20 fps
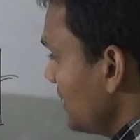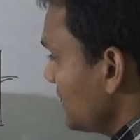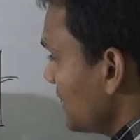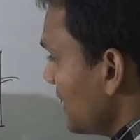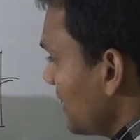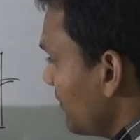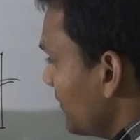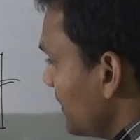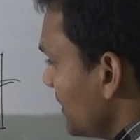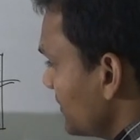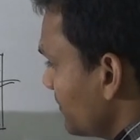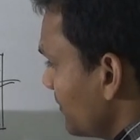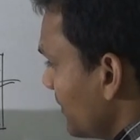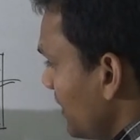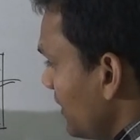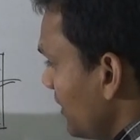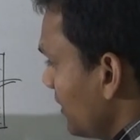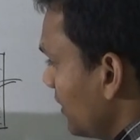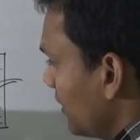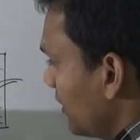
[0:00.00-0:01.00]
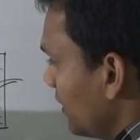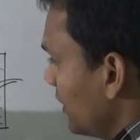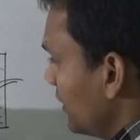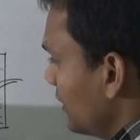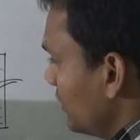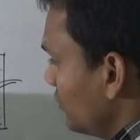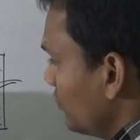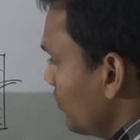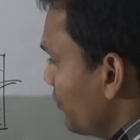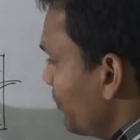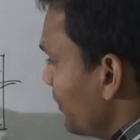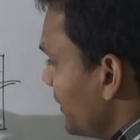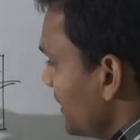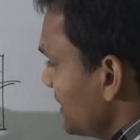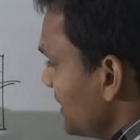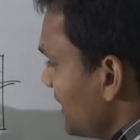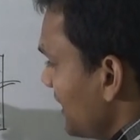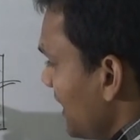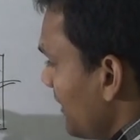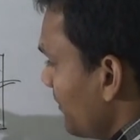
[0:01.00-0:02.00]
की सरफेस पर जो
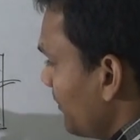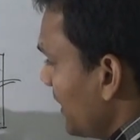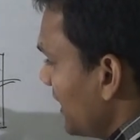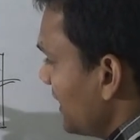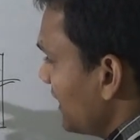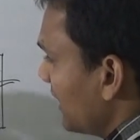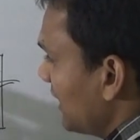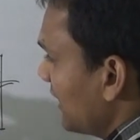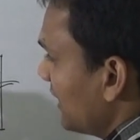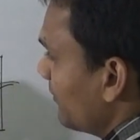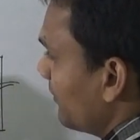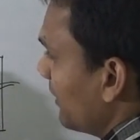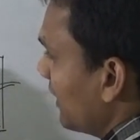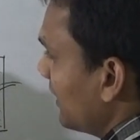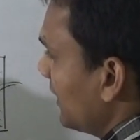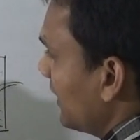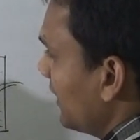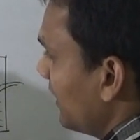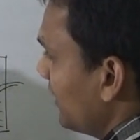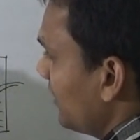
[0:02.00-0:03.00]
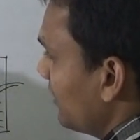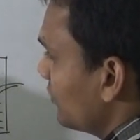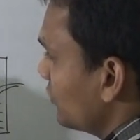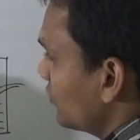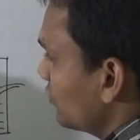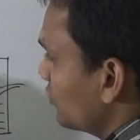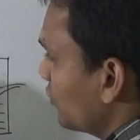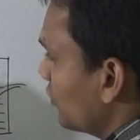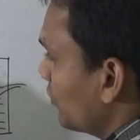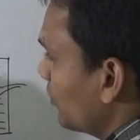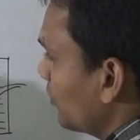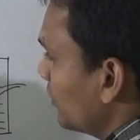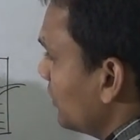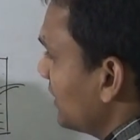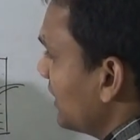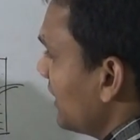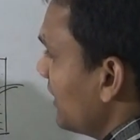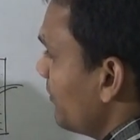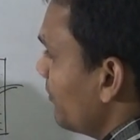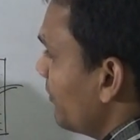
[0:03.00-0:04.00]
प्रेशर अप्लाई करने वाले हैं उसको
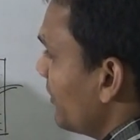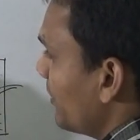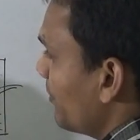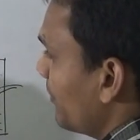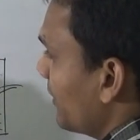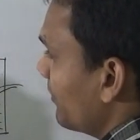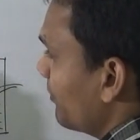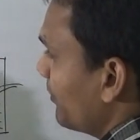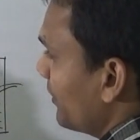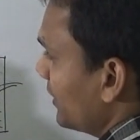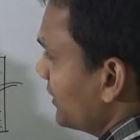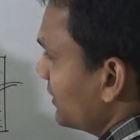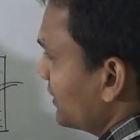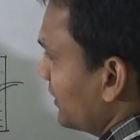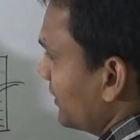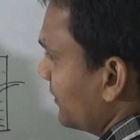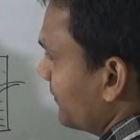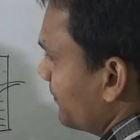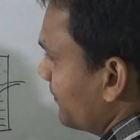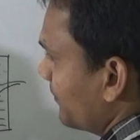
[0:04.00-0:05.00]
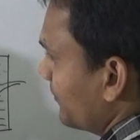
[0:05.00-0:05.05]
बोलते हैं वेपर प्रेशर